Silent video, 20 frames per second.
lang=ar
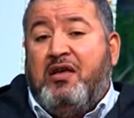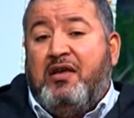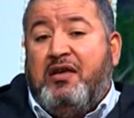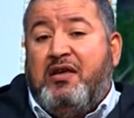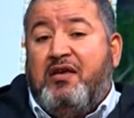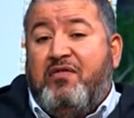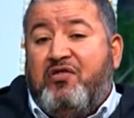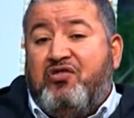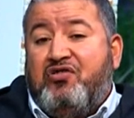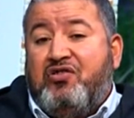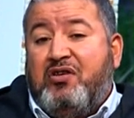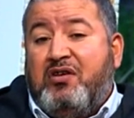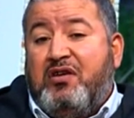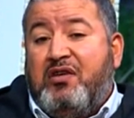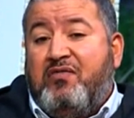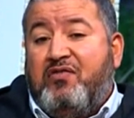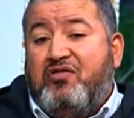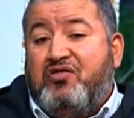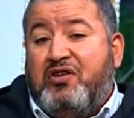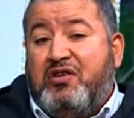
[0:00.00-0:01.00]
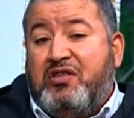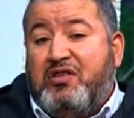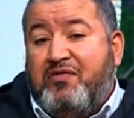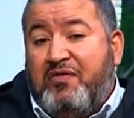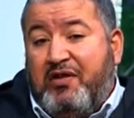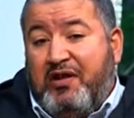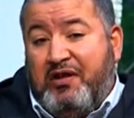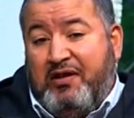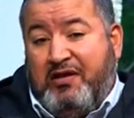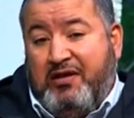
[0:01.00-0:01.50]
كيفاش كيفاش
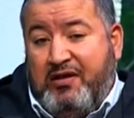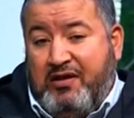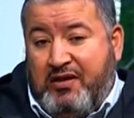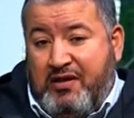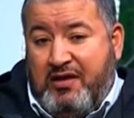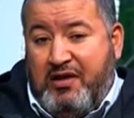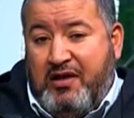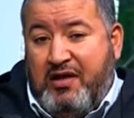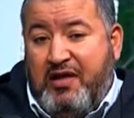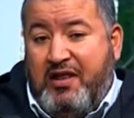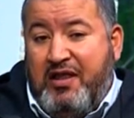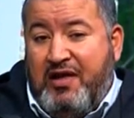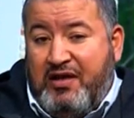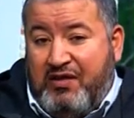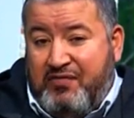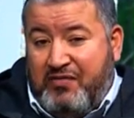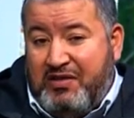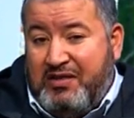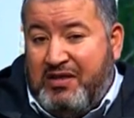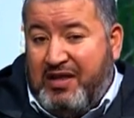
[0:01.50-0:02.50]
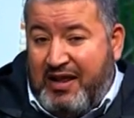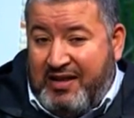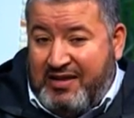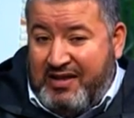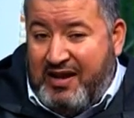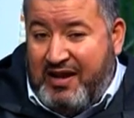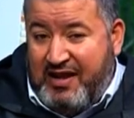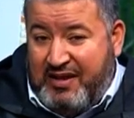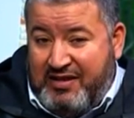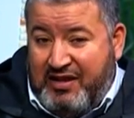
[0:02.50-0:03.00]
الطفل على قد في الدار حتى
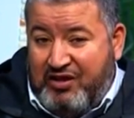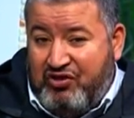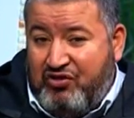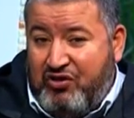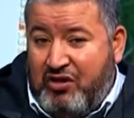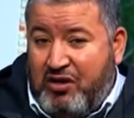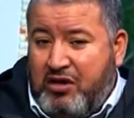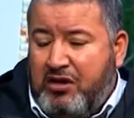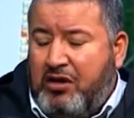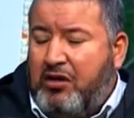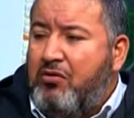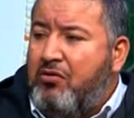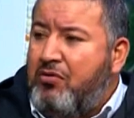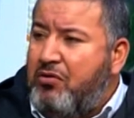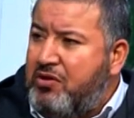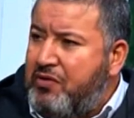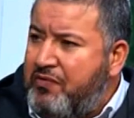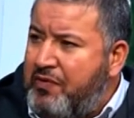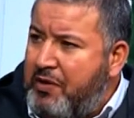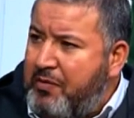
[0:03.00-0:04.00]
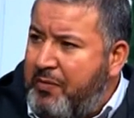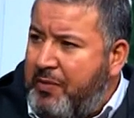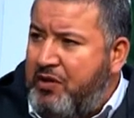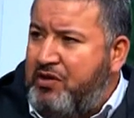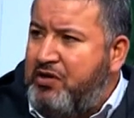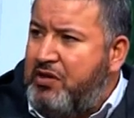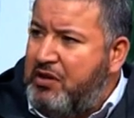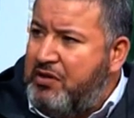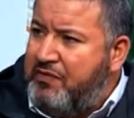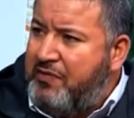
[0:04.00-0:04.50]
ال 11 كيقولوا الطفل
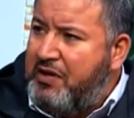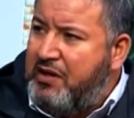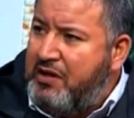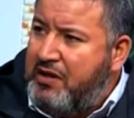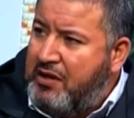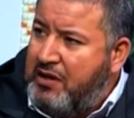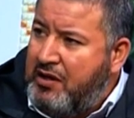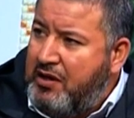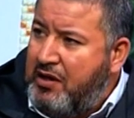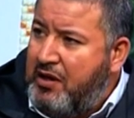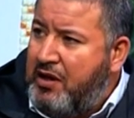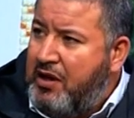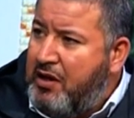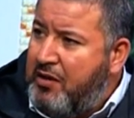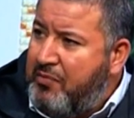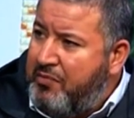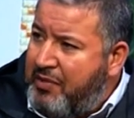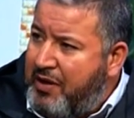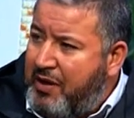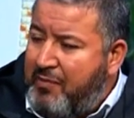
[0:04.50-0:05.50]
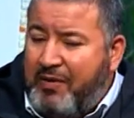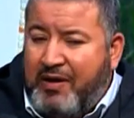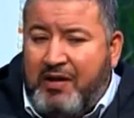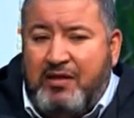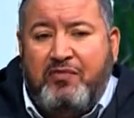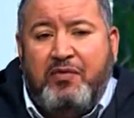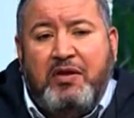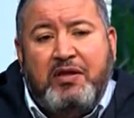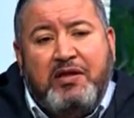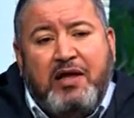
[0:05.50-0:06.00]
ماشي طفل آه، بيبي
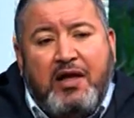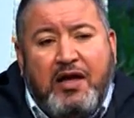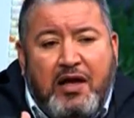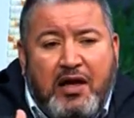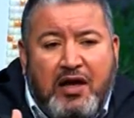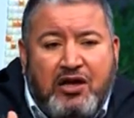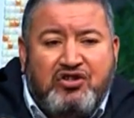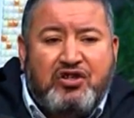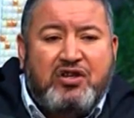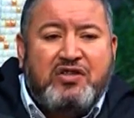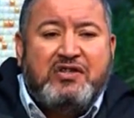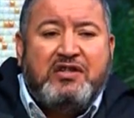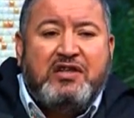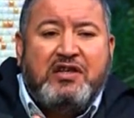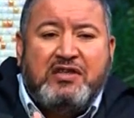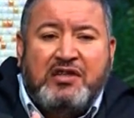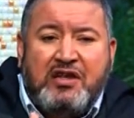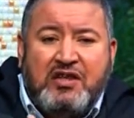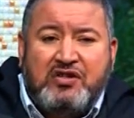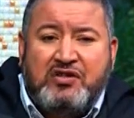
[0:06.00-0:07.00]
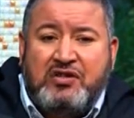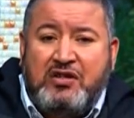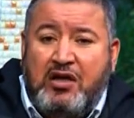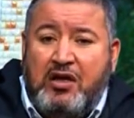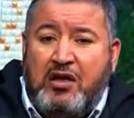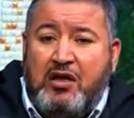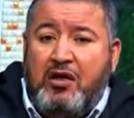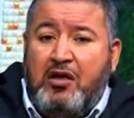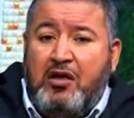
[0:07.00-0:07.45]
طفل تاع 10 سنين 12 سنه